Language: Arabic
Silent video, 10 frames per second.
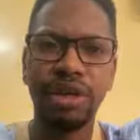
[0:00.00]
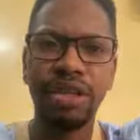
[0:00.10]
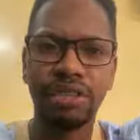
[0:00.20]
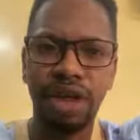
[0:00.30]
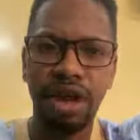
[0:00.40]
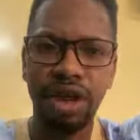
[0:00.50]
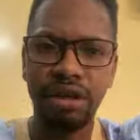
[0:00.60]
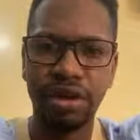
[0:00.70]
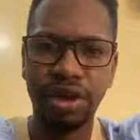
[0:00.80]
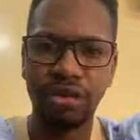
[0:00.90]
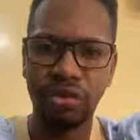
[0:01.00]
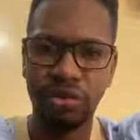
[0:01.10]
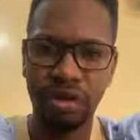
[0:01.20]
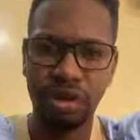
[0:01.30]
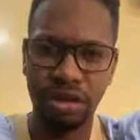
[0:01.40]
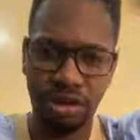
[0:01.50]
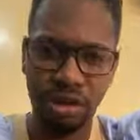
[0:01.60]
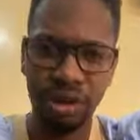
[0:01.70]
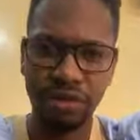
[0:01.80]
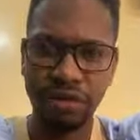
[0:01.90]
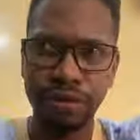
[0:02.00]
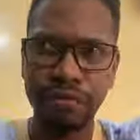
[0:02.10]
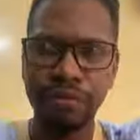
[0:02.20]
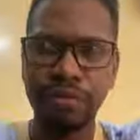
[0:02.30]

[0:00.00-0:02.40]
ما هي صالحة للتنافس الشريف